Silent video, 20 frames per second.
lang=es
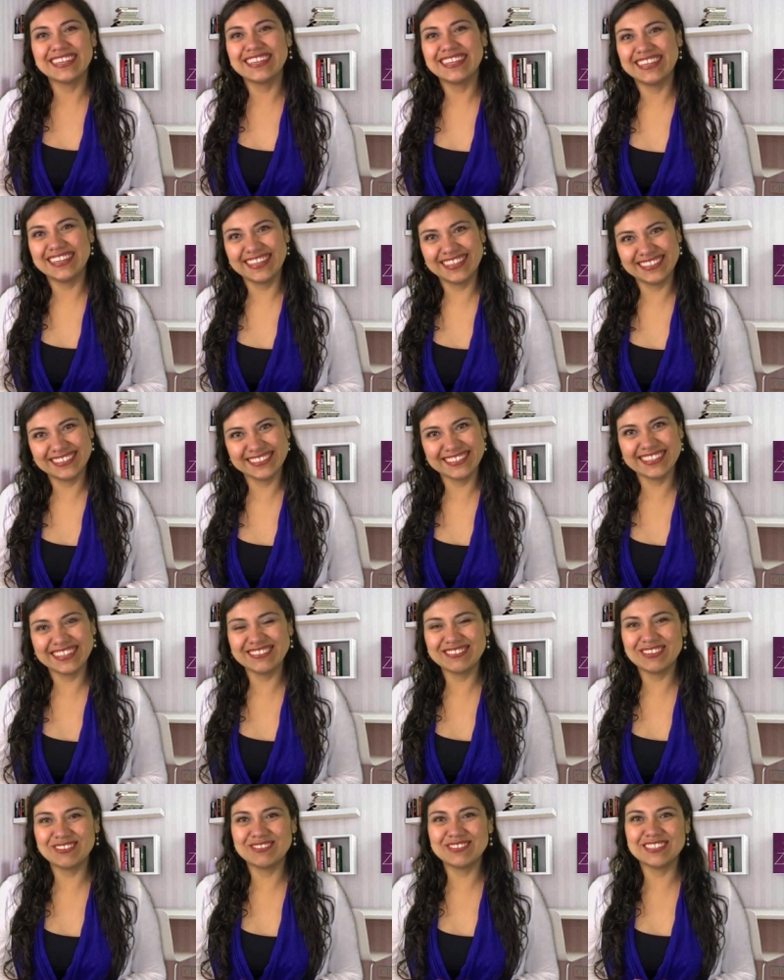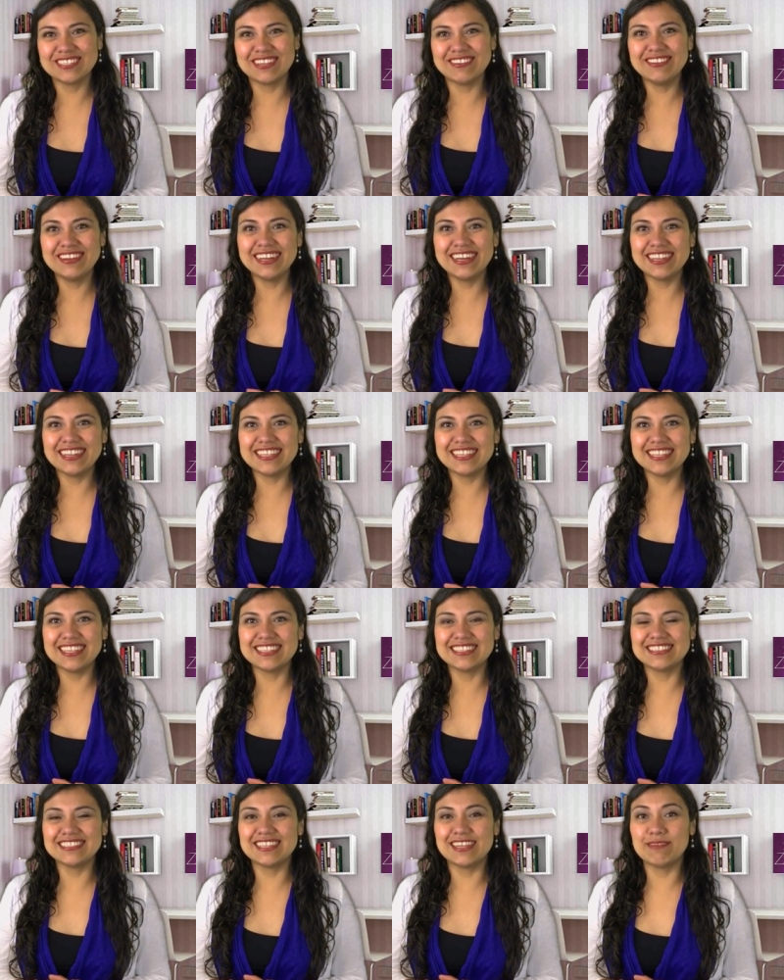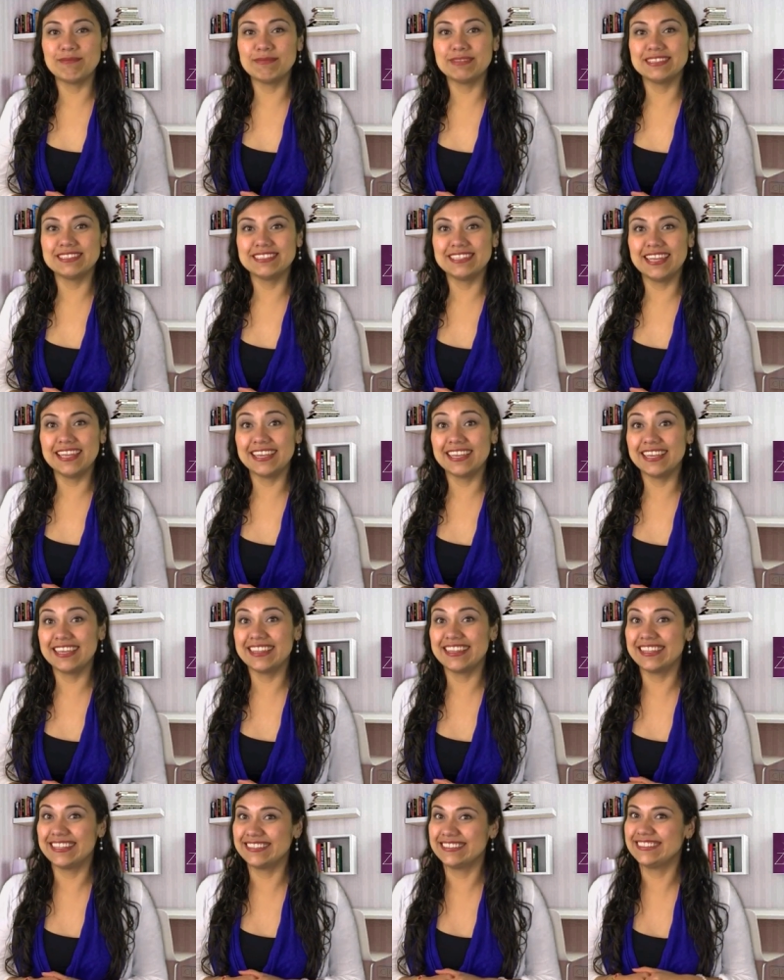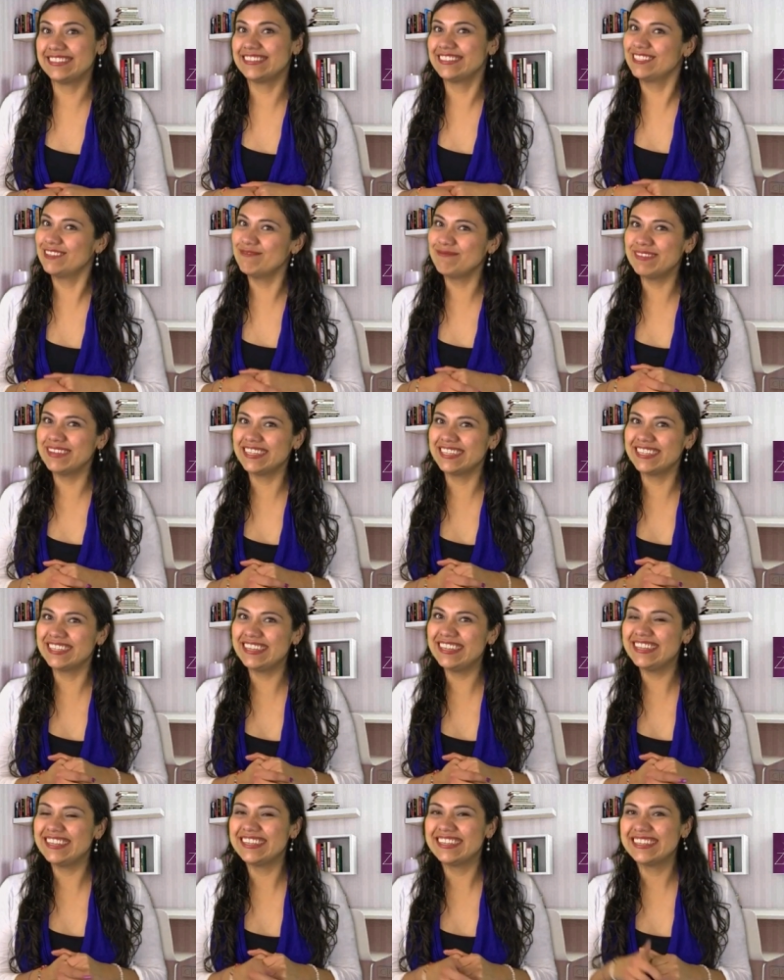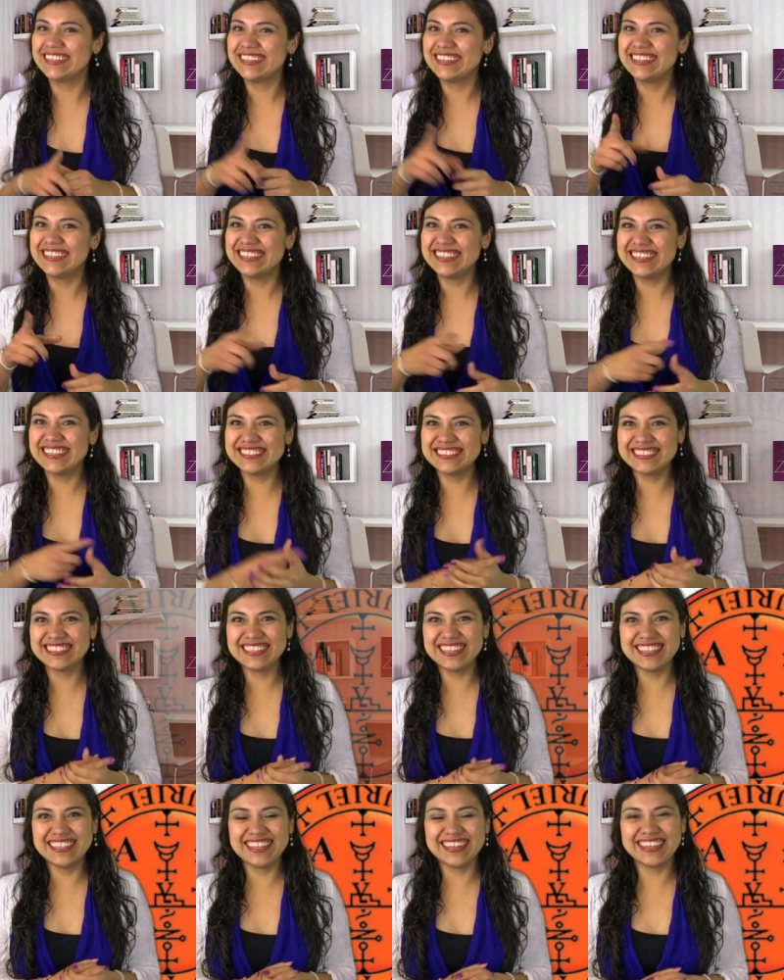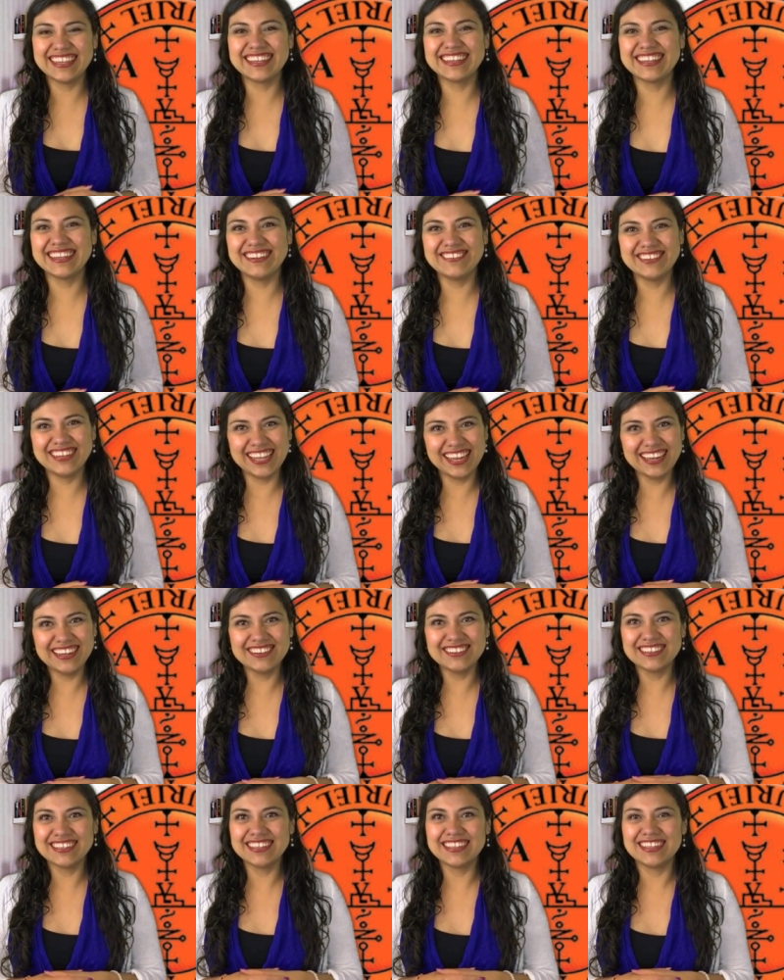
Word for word: Así que vamos a ver de quién es el mensaje de esta semana, que será de Arcángel Uriel.